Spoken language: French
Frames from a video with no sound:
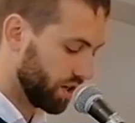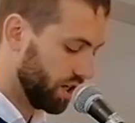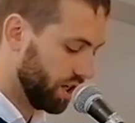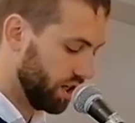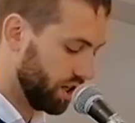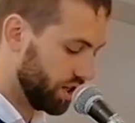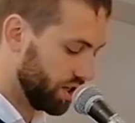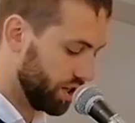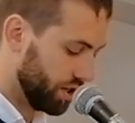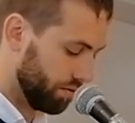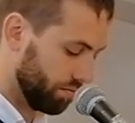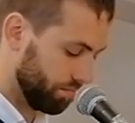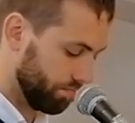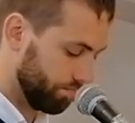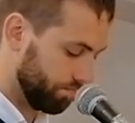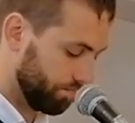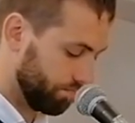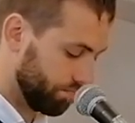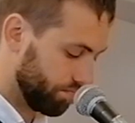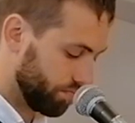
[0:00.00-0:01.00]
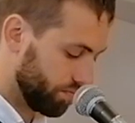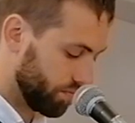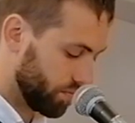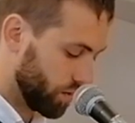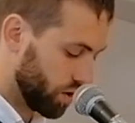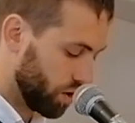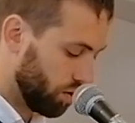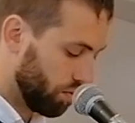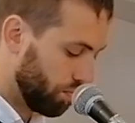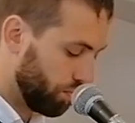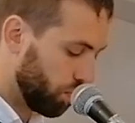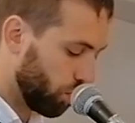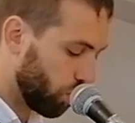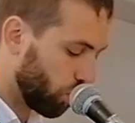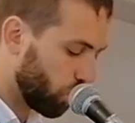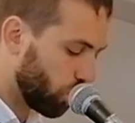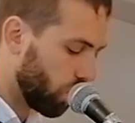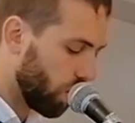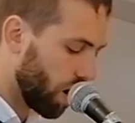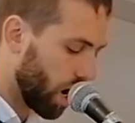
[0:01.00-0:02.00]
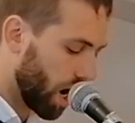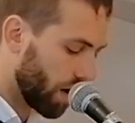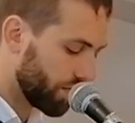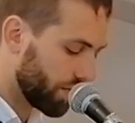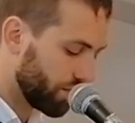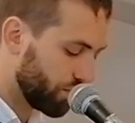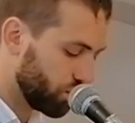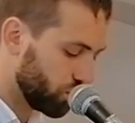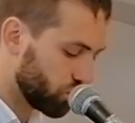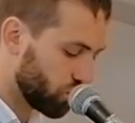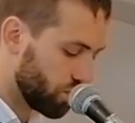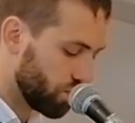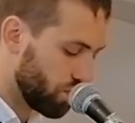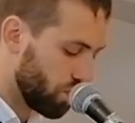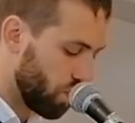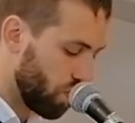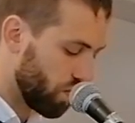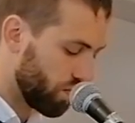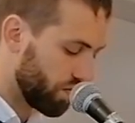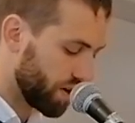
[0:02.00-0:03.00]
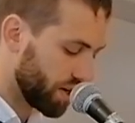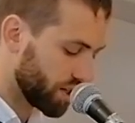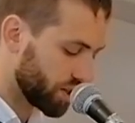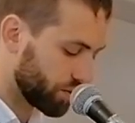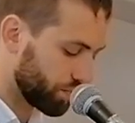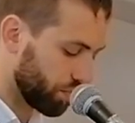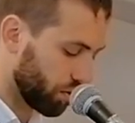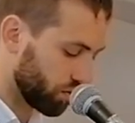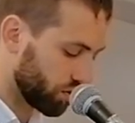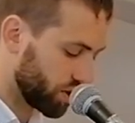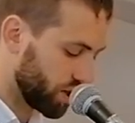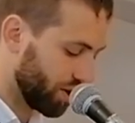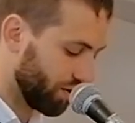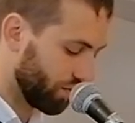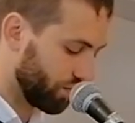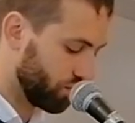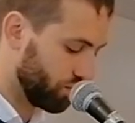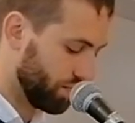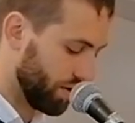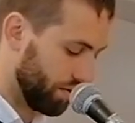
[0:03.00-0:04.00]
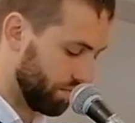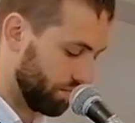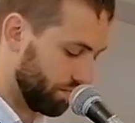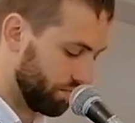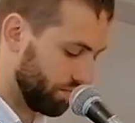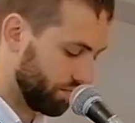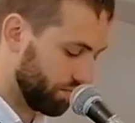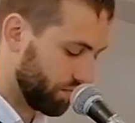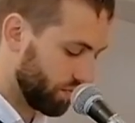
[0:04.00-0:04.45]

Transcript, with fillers: Il dit Pourquoi avez-vous de mauvaises pensées en vous-même